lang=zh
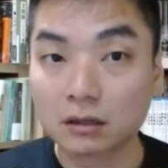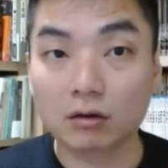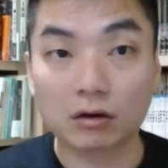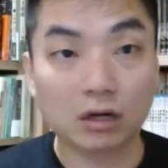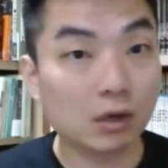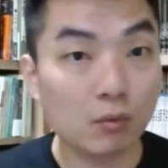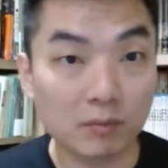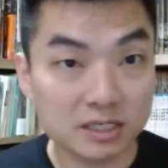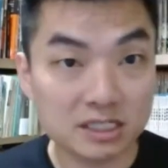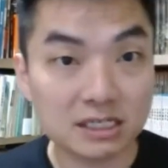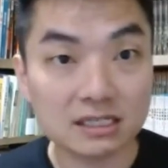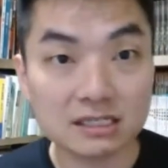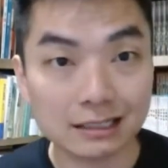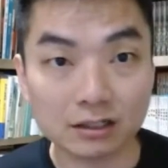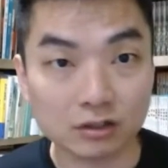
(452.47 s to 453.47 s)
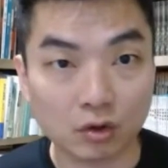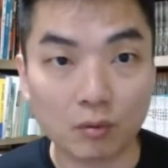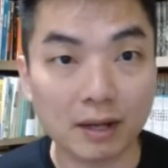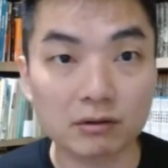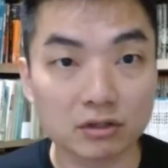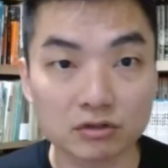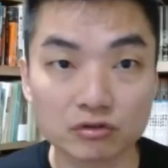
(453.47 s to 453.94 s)
哦，跟我们现在的
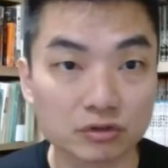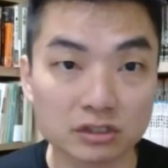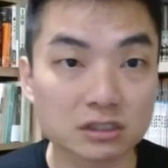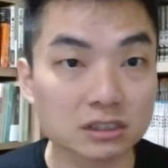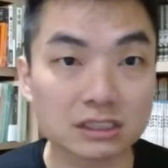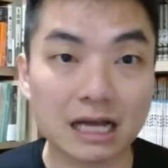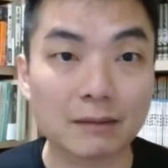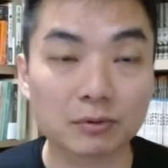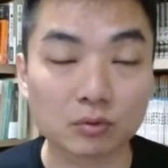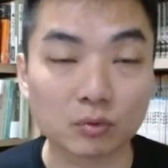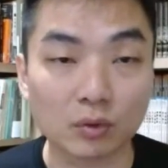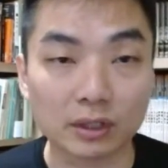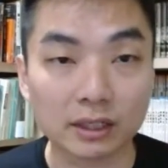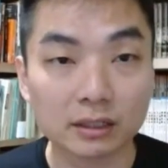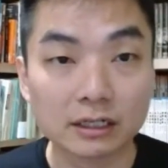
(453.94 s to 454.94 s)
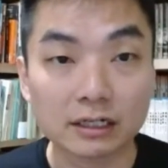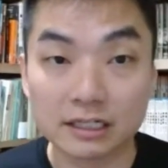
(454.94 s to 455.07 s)
投票人数其实是差不多的。